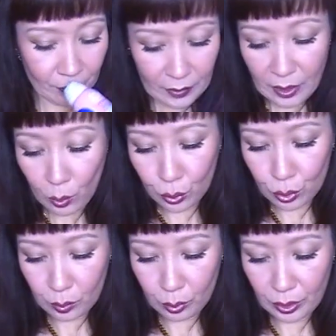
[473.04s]
Я очень
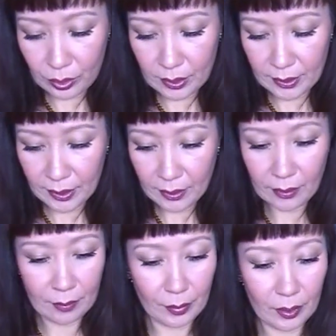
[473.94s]
люблю эти
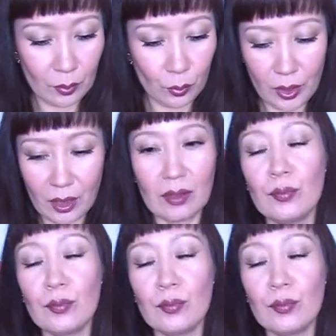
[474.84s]
серии, поэтому я их